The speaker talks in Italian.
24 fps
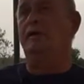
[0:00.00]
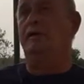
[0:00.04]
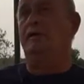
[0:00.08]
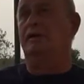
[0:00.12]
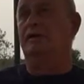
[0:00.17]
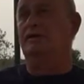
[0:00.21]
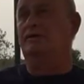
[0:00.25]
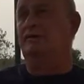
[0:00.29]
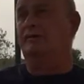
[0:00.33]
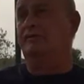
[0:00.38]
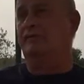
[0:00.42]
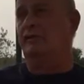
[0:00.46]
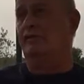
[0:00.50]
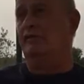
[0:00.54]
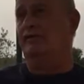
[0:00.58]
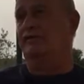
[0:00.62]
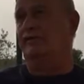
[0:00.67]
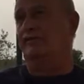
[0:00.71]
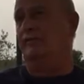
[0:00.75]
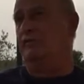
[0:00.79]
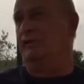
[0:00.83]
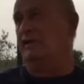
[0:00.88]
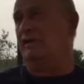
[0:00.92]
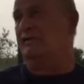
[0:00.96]
che ci
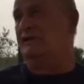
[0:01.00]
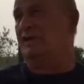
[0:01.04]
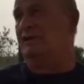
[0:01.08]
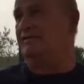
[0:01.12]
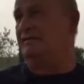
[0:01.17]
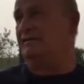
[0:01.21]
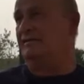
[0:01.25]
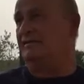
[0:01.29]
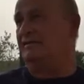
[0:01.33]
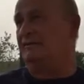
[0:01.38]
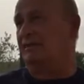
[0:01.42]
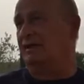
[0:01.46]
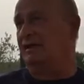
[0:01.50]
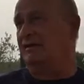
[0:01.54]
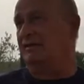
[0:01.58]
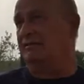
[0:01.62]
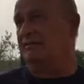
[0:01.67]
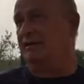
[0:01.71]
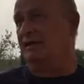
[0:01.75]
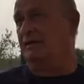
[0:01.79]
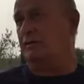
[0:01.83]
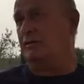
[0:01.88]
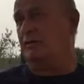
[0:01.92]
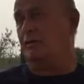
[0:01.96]
fosse unità di intenti e